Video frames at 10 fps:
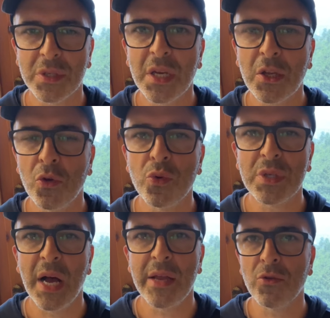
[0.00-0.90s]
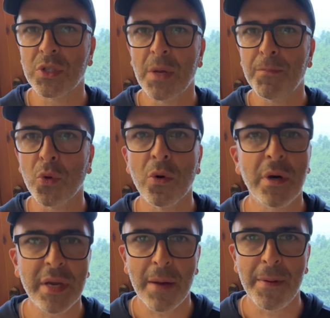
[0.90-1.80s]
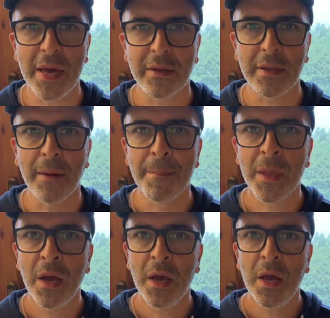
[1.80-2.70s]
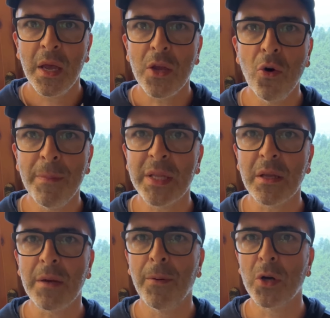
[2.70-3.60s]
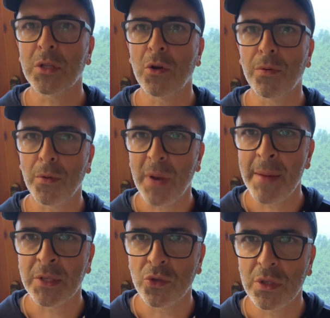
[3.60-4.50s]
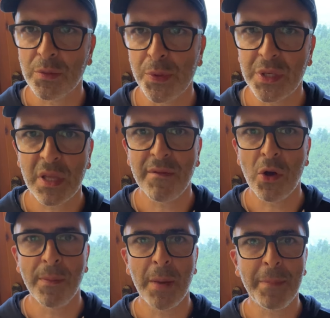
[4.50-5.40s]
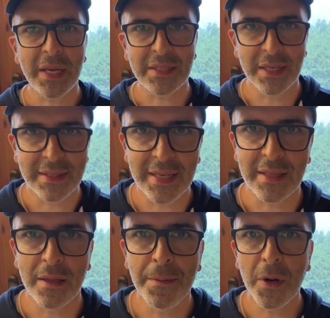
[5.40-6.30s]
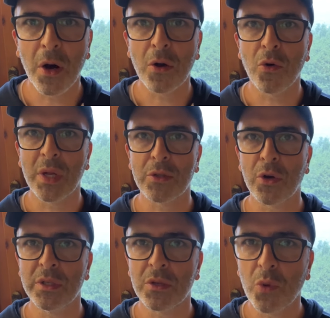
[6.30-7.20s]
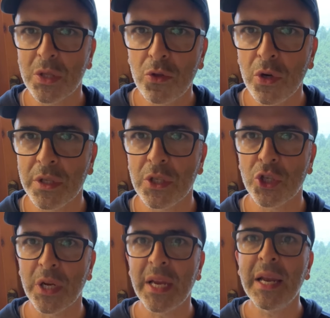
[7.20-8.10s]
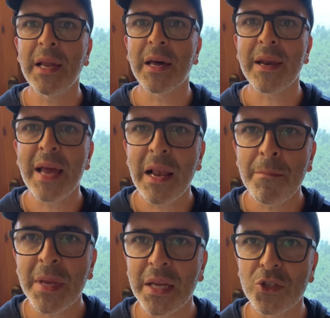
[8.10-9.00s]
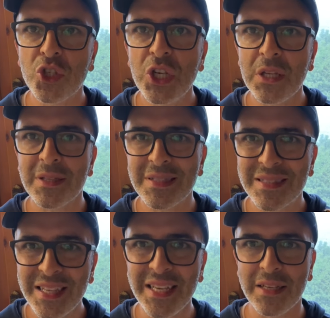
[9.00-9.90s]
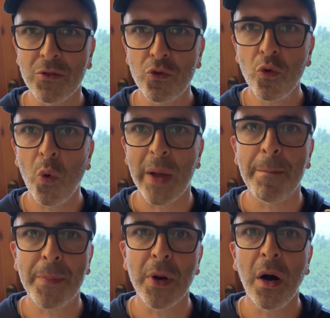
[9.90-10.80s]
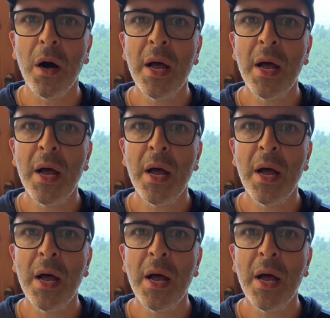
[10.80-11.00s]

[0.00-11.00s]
si è chiusa e non si è più riaperta. I commenti riportano problemi su dispositivi come il Pixel 7 Pro con Android 14, il Realme gt 2 Pro